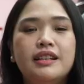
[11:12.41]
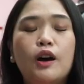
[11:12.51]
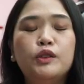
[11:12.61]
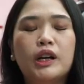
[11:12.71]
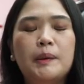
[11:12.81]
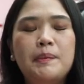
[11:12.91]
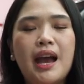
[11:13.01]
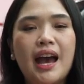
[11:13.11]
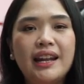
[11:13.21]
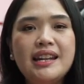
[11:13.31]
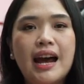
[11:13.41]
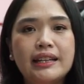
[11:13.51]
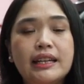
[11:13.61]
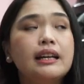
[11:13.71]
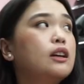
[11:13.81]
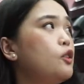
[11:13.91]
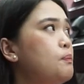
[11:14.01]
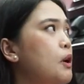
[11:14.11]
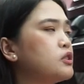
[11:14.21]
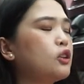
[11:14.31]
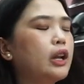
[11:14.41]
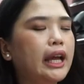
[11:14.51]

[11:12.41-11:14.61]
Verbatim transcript: nah untuk kelebihan dari roof box